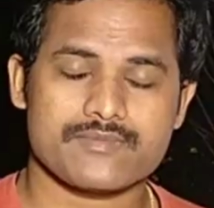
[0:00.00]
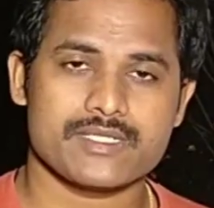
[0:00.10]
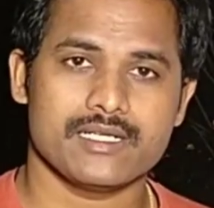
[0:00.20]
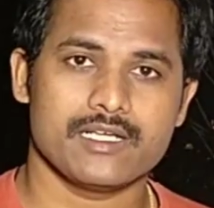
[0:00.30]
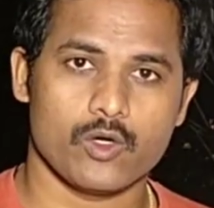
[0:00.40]

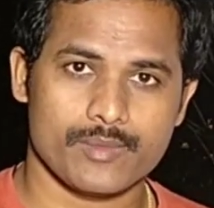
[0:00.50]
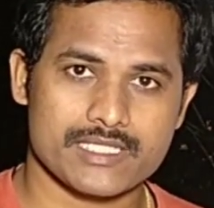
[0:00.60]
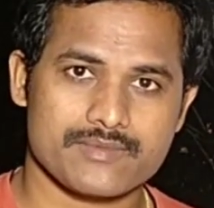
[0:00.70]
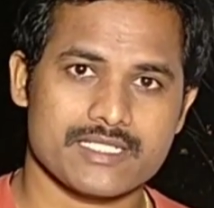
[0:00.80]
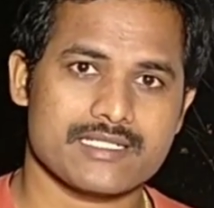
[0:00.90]
సబ్సిడీ గవర్నమెంట్
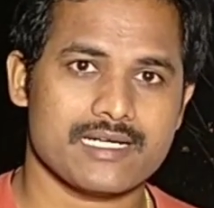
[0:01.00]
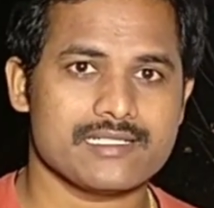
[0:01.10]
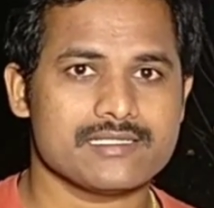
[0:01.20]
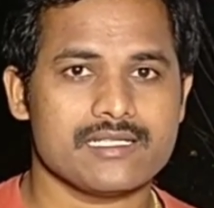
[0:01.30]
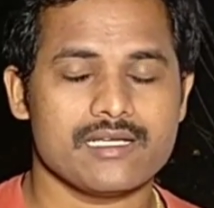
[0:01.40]
సబ్సిడీ స్టార్ట్
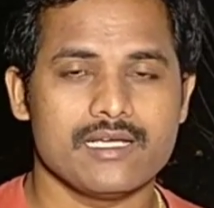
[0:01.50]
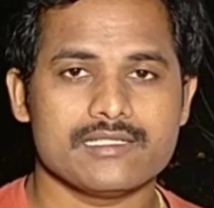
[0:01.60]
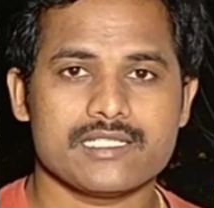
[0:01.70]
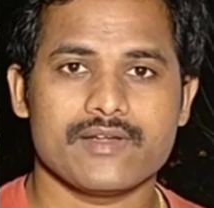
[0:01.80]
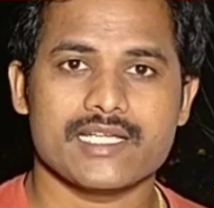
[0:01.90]
చేస్తే
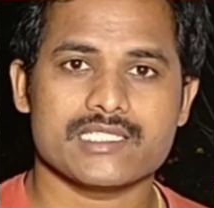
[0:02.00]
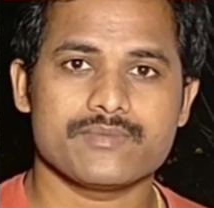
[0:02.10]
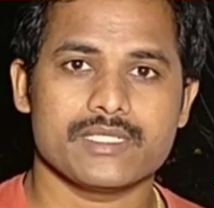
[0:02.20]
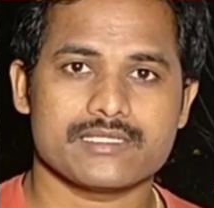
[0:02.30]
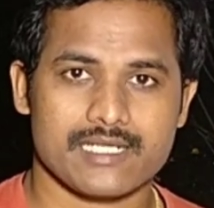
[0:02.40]
సెవెన్
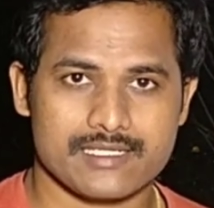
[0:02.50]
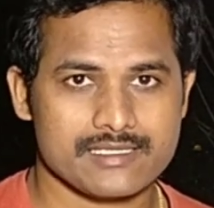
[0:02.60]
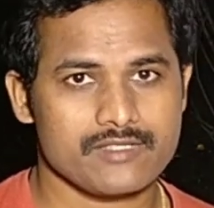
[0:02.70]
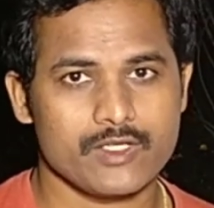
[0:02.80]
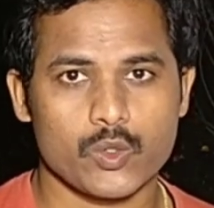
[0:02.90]
హెచ్పి స్టార్ట్
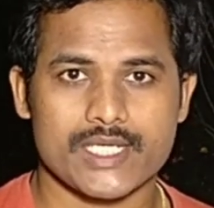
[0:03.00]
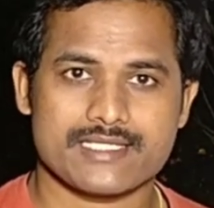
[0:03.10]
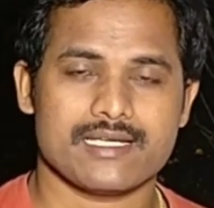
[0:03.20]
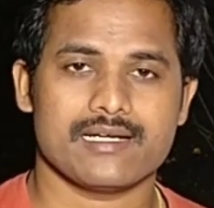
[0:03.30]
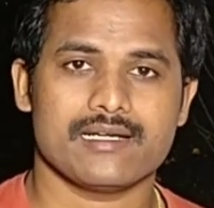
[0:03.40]
చేస్తే వీళ్ళు కూడా
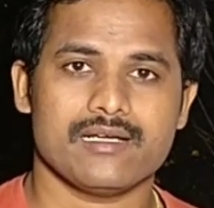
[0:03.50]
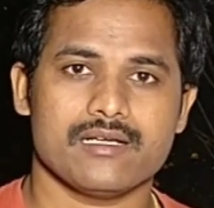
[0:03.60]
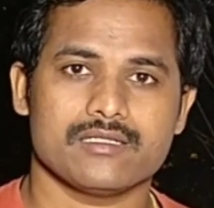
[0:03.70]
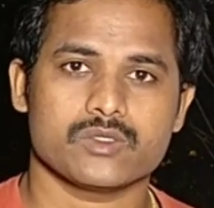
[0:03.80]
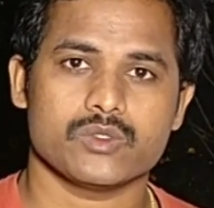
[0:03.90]
ఇస్తారంట
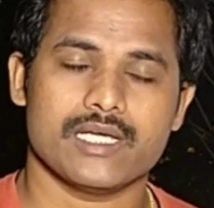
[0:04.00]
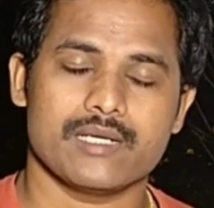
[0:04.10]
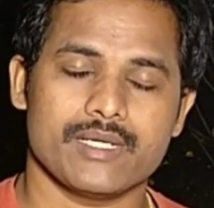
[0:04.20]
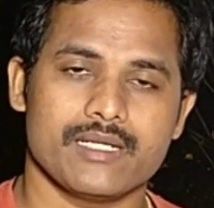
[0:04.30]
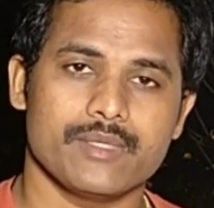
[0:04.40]
సో
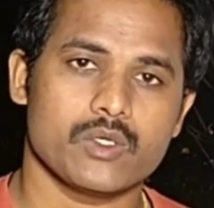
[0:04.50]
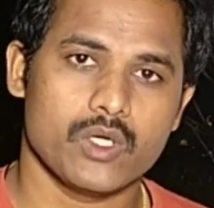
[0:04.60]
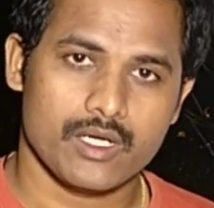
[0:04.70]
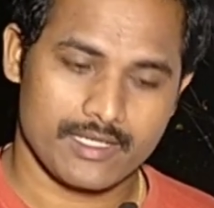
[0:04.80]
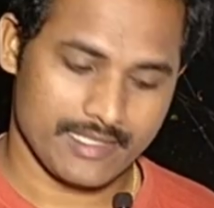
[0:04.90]
దాన్ని బట్టి మీరు
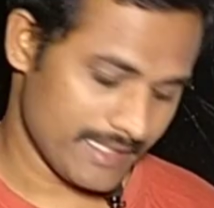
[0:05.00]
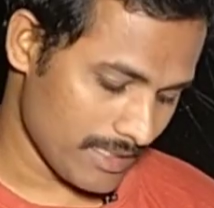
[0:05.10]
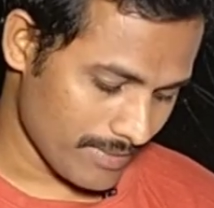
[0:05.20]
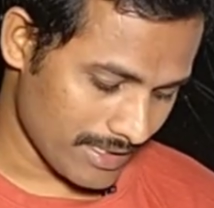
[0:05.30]
క్లియర్గా